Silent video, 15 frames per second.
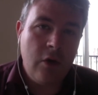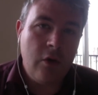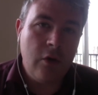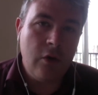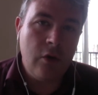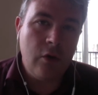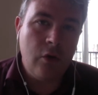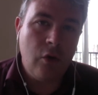
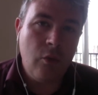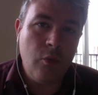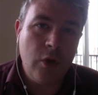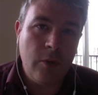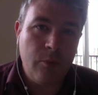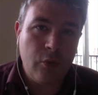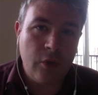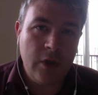euh, au
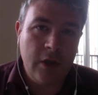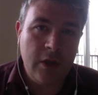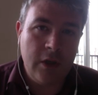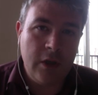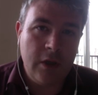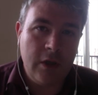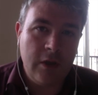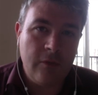moins
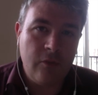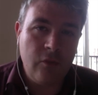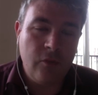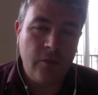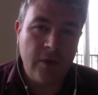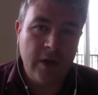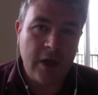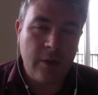pourriez-vous
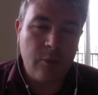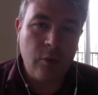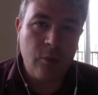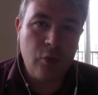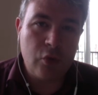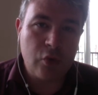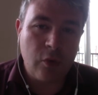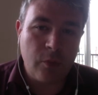faire un peu
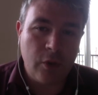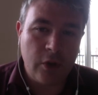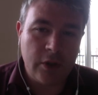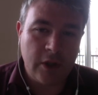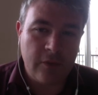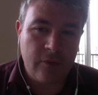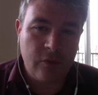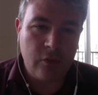plus
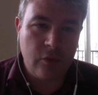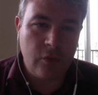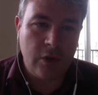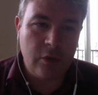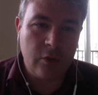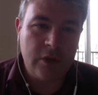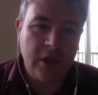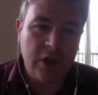comprendre à, vos,
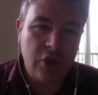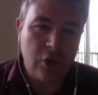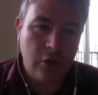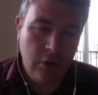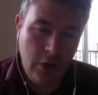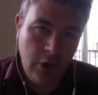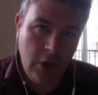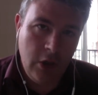à nos
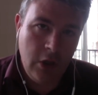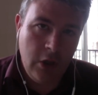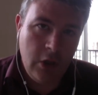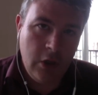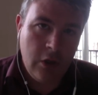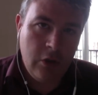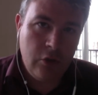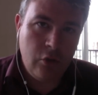dirigeants
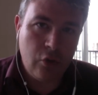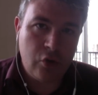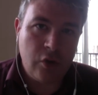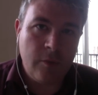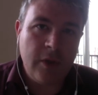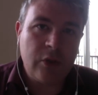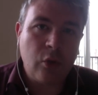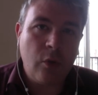de
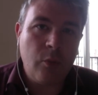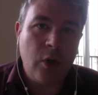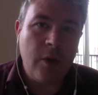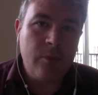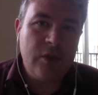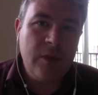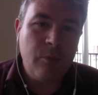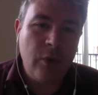se mettre au moins
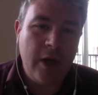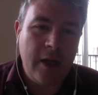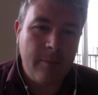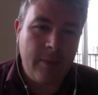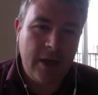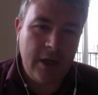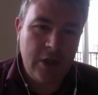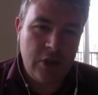un petit peu à la
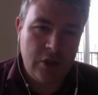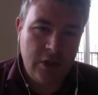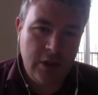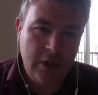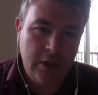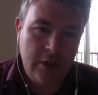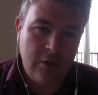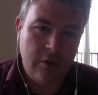page
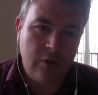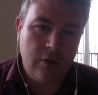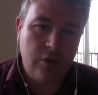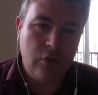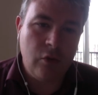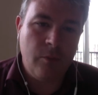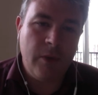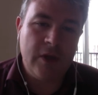et de
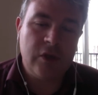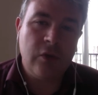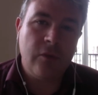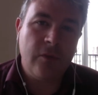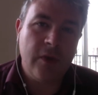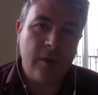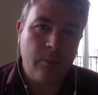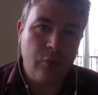ne pas se
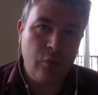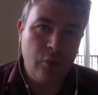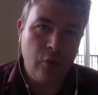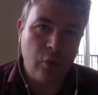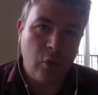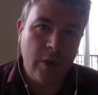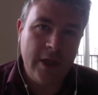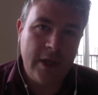faire
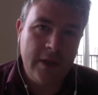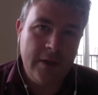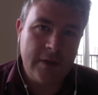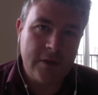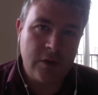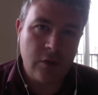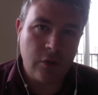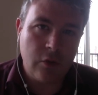plus
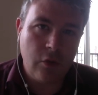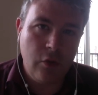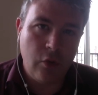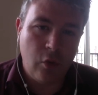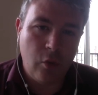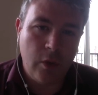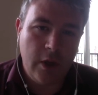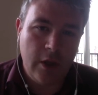royaliste que le
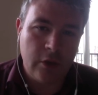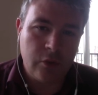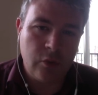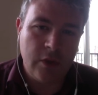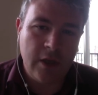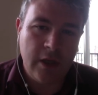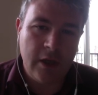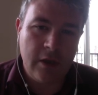roi, en
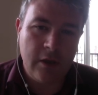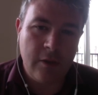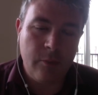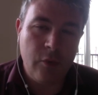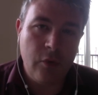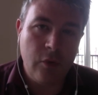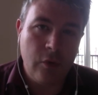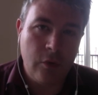tout cas un
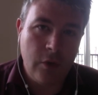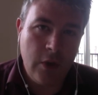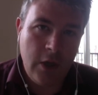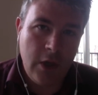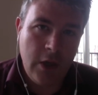peu